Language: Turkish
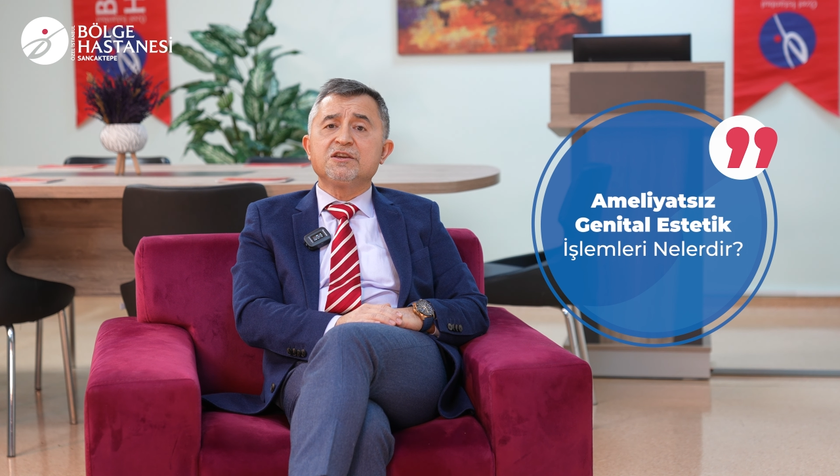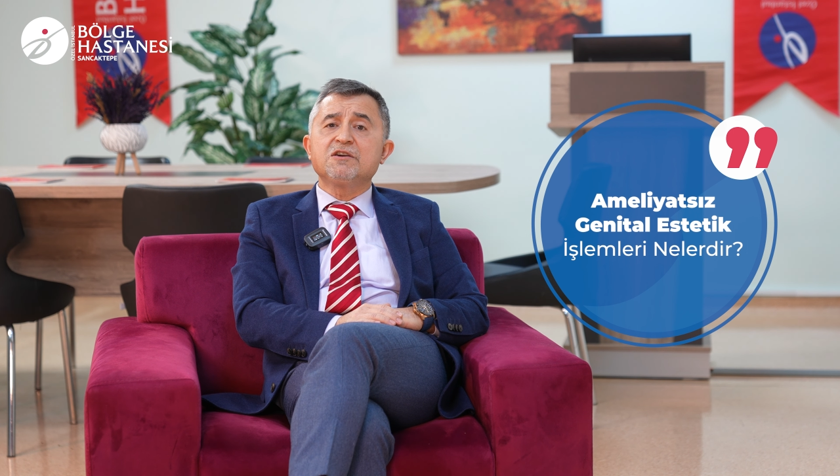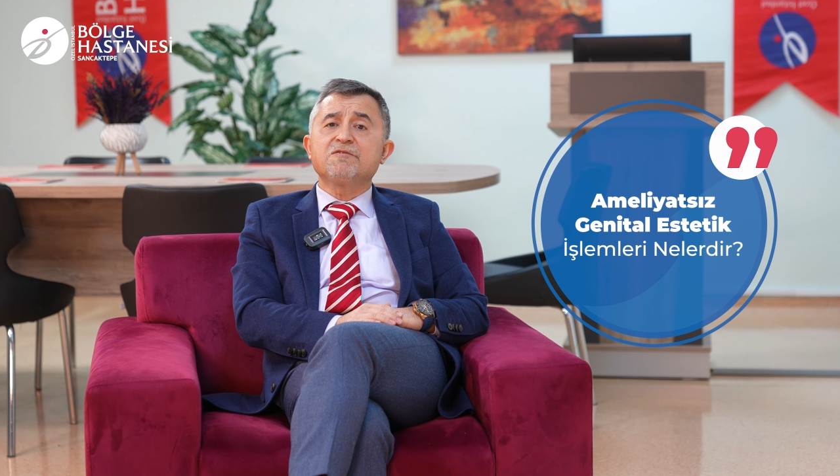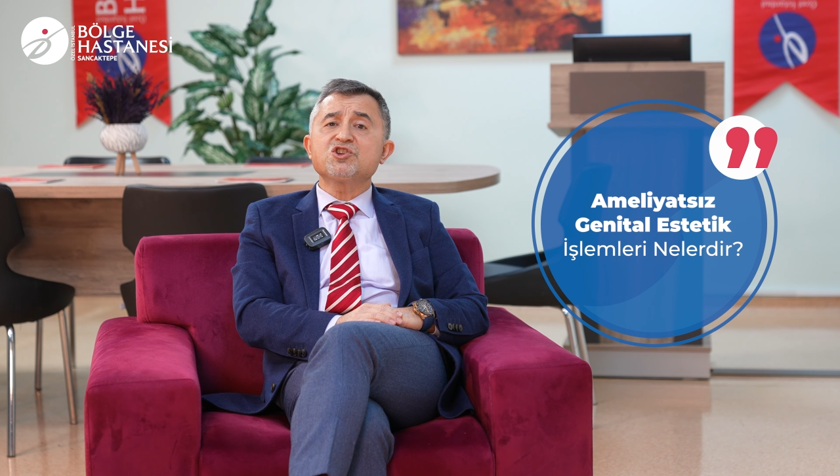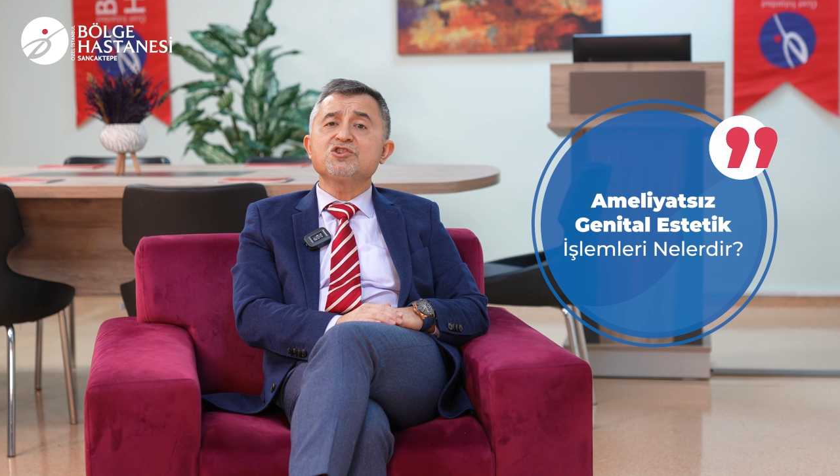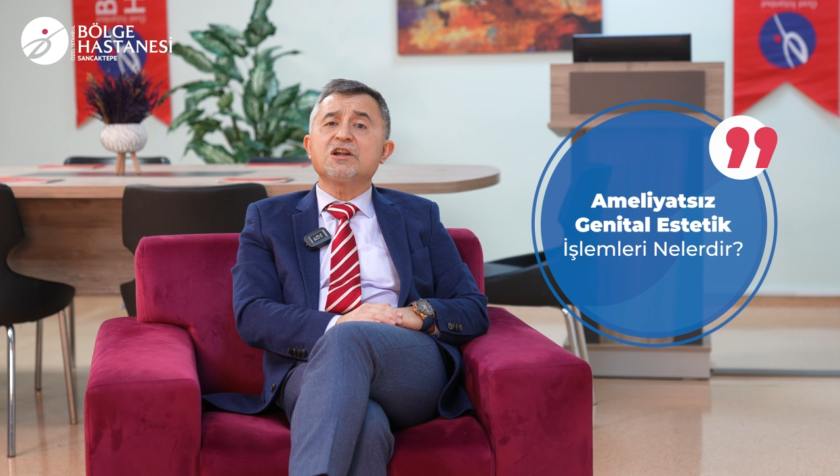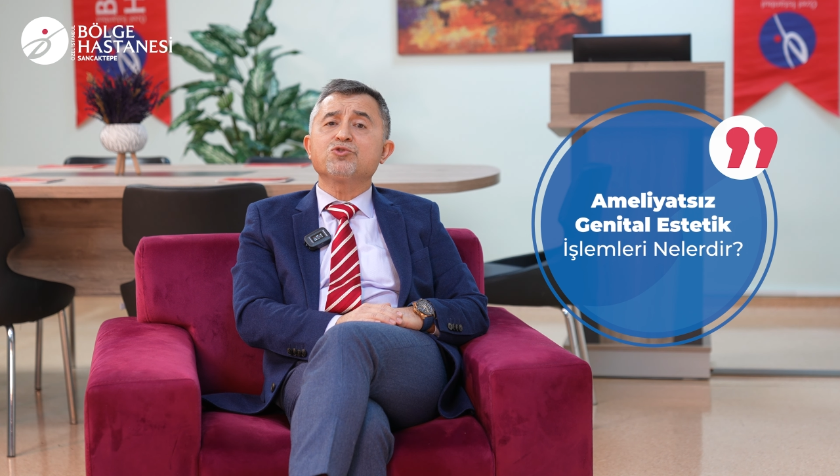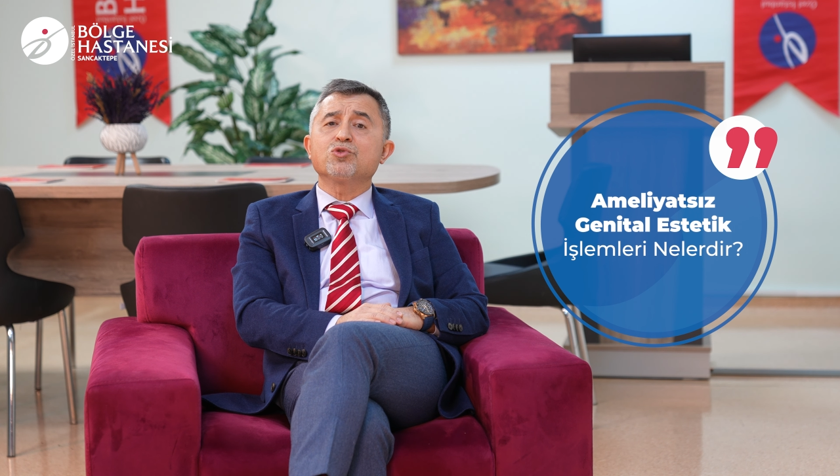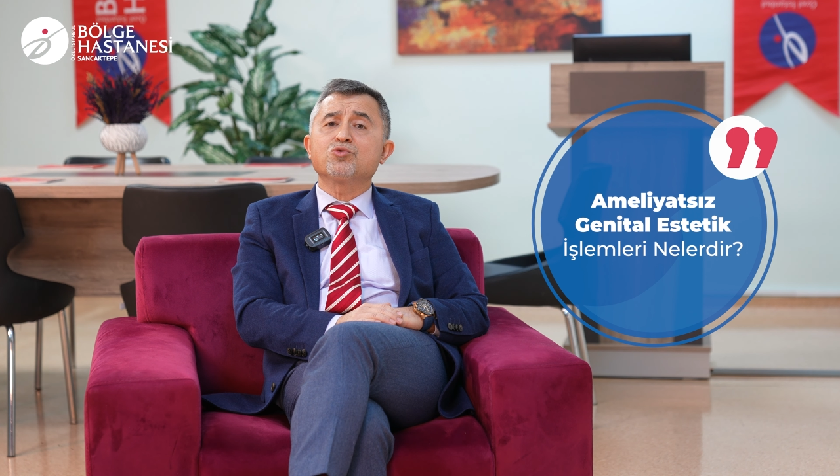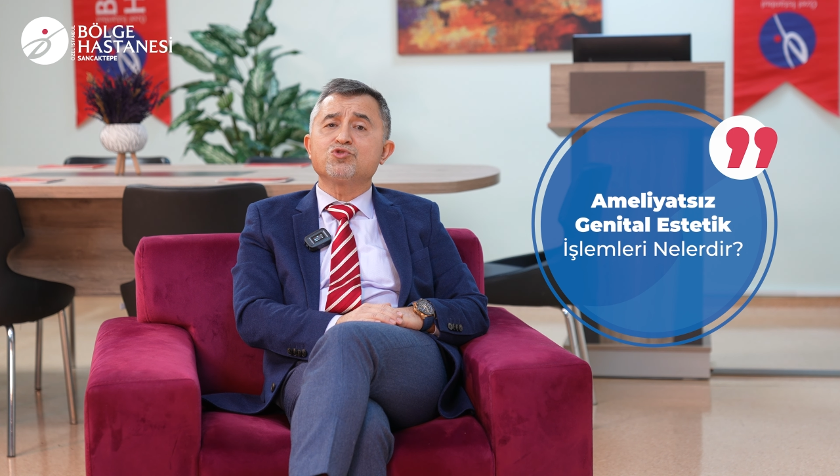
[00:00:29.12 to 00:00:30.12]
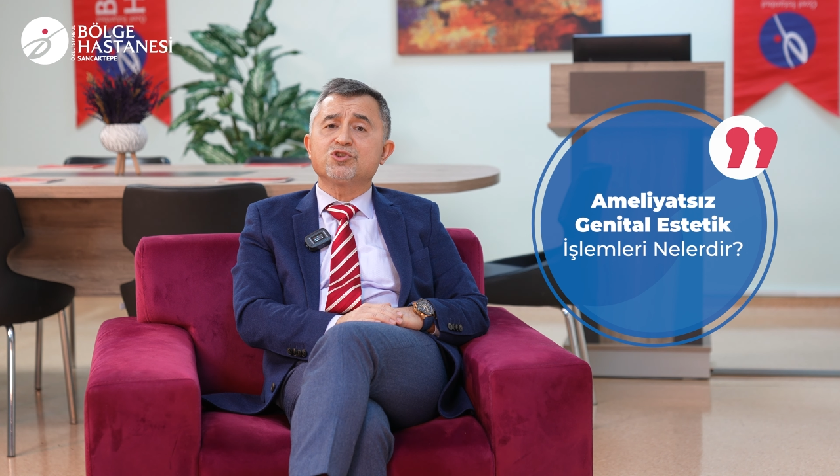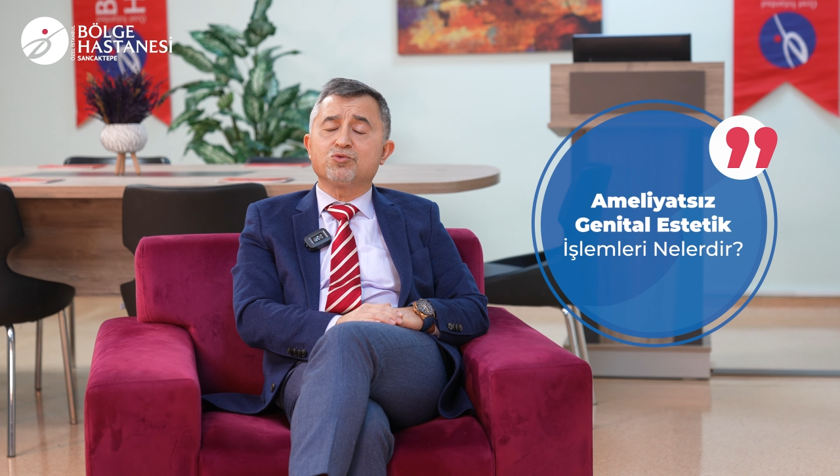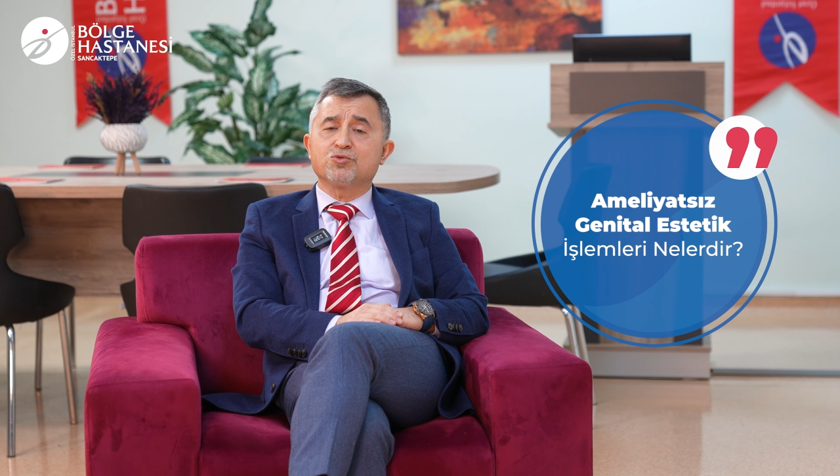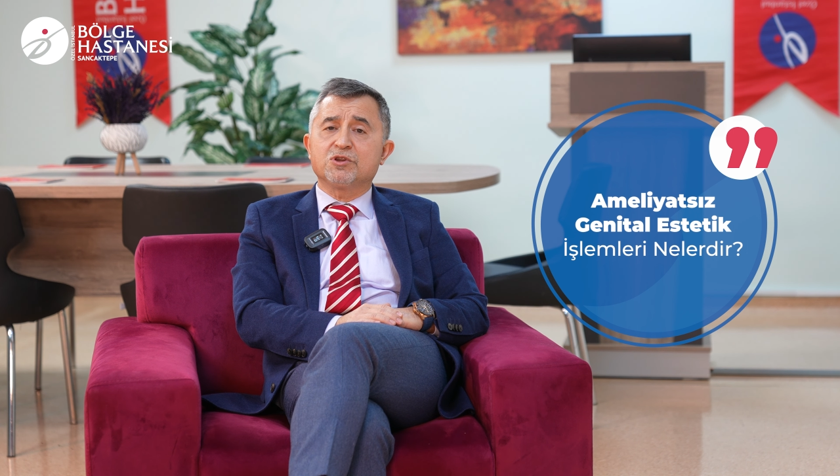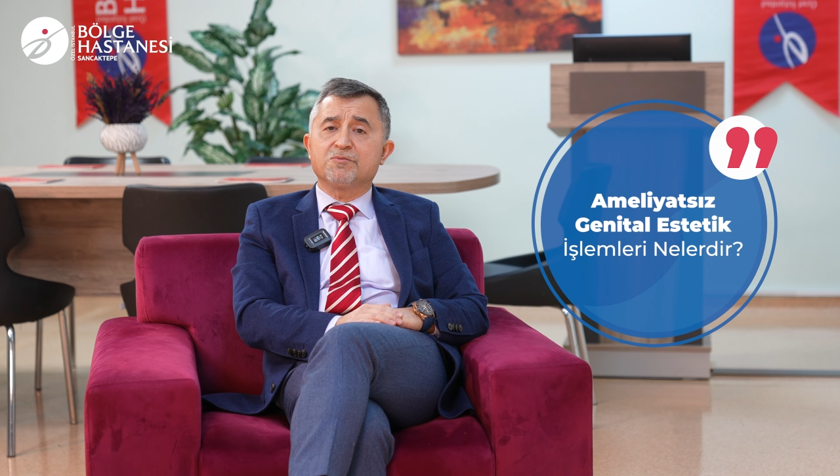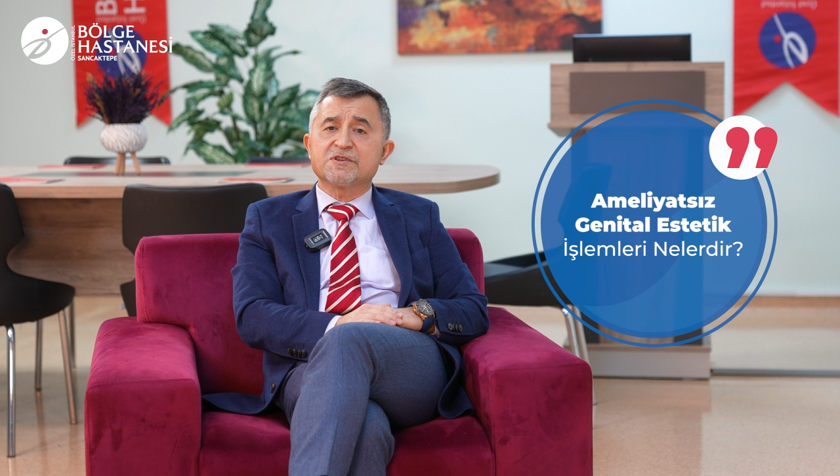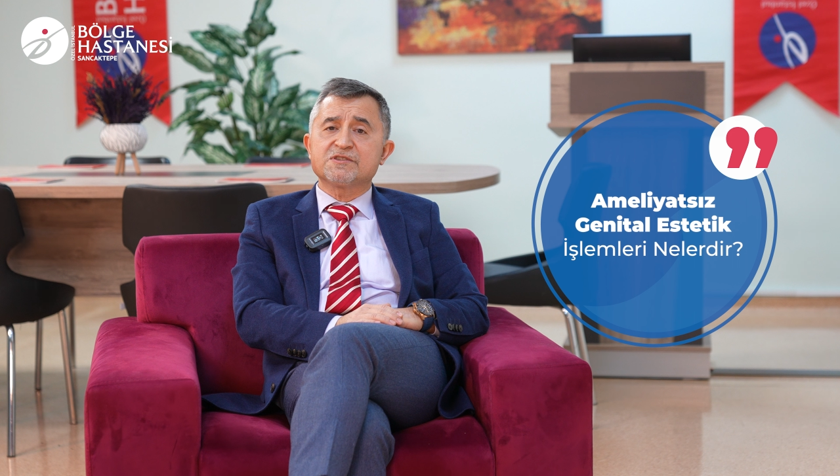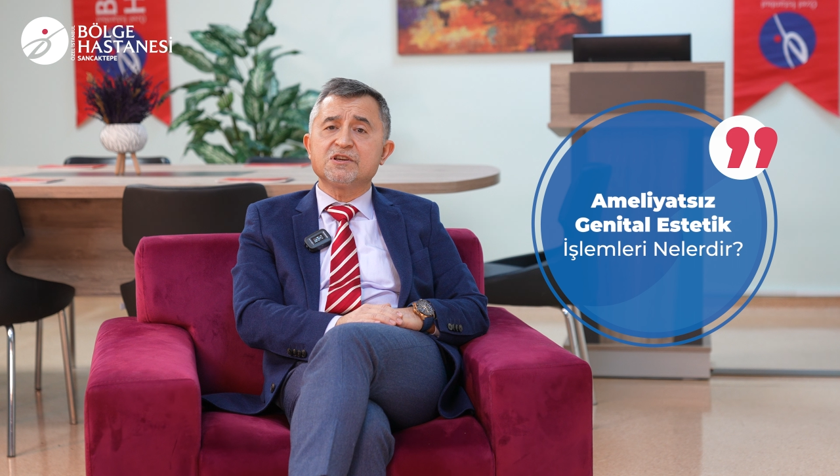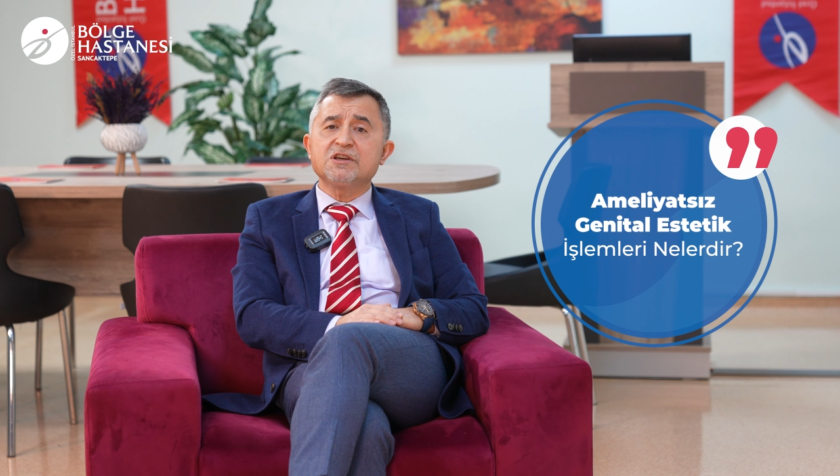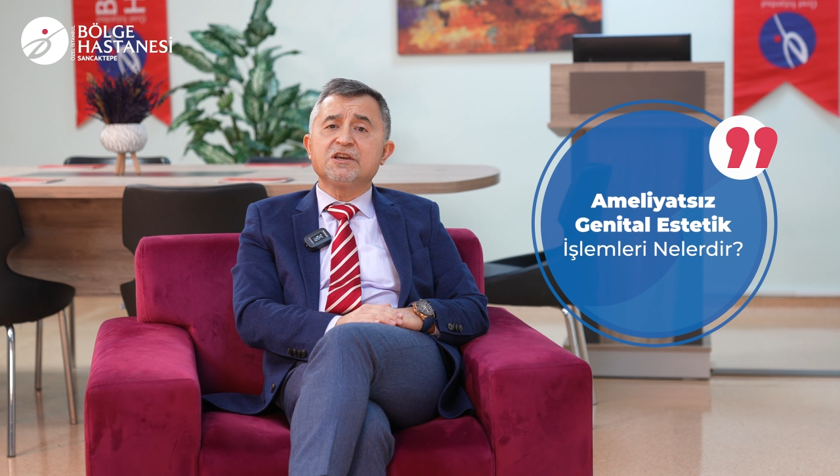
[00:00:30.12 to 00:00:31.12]
Yine vajinal kök hücre
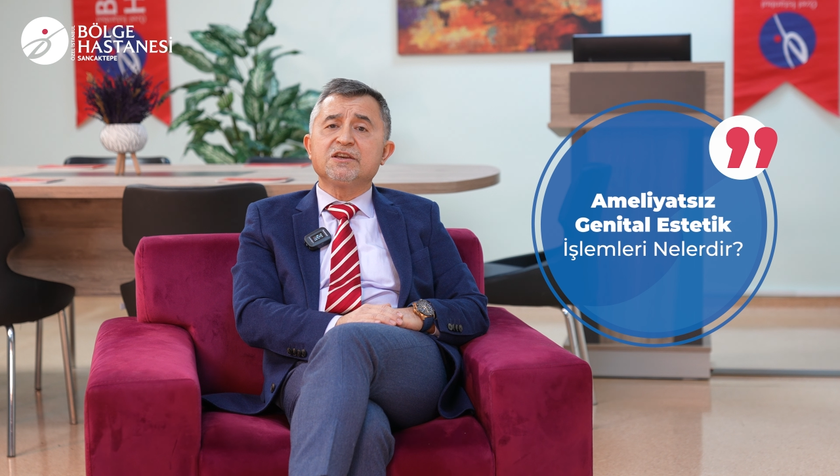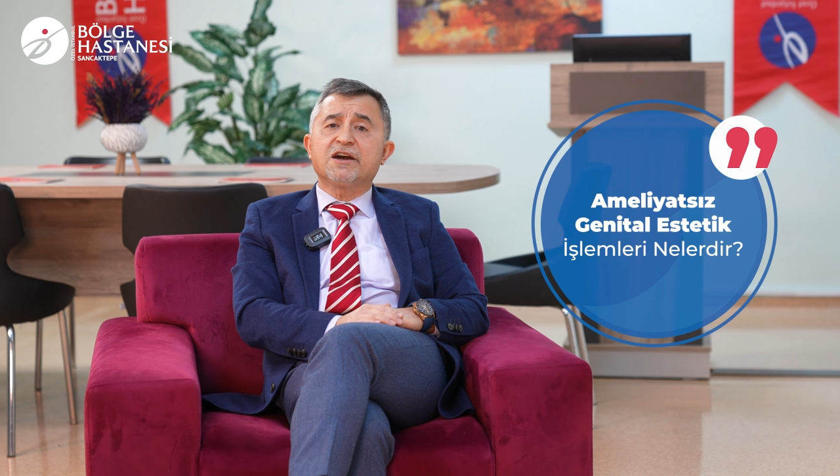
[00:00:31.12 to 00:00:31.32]
uygulaması